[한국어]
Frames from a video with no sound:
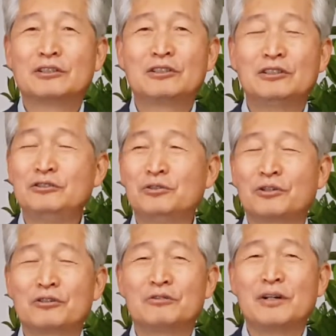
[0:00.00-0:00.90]
큰
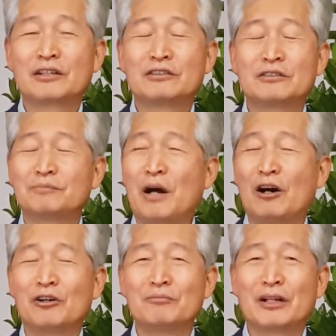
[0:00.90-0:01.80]
소리로 막 그
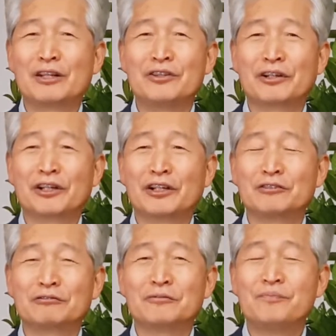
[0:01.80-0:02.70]
방언만 한다 고
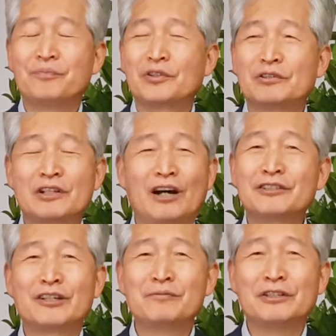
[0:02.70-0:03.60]
해가지고 그
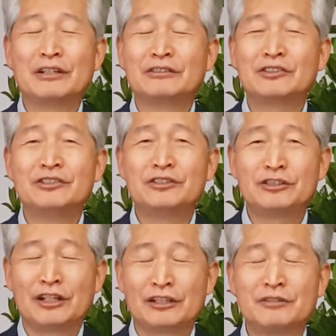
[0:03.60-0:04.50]
가짜입니다.
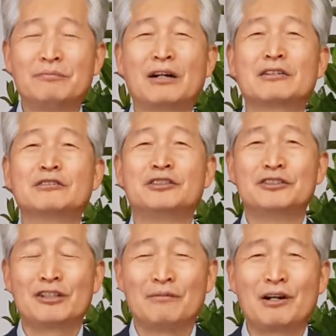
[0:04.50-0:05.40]
진짜는 막 그
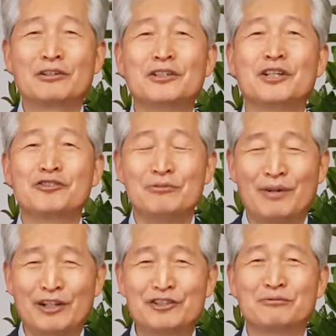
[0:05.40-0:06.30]
진짜 방언은 예수님
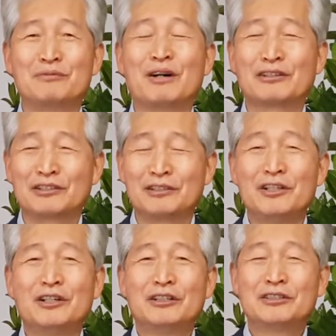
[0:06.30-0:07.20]
말씀을 막
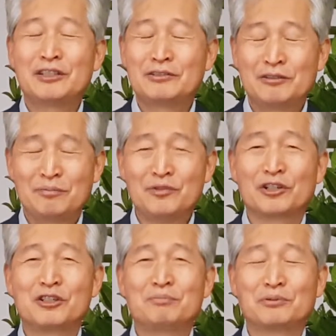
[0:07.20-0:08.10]
심령
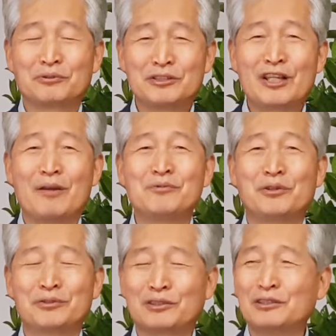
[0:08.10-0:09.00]
깊은 곳에 그
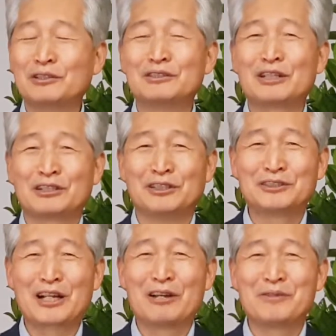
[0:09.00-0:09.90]
샘솟는 그
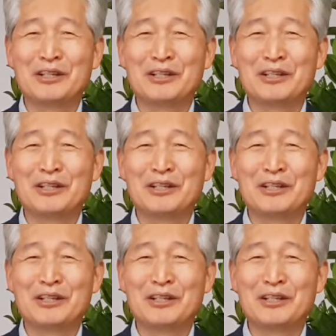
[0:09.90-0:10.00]
사람이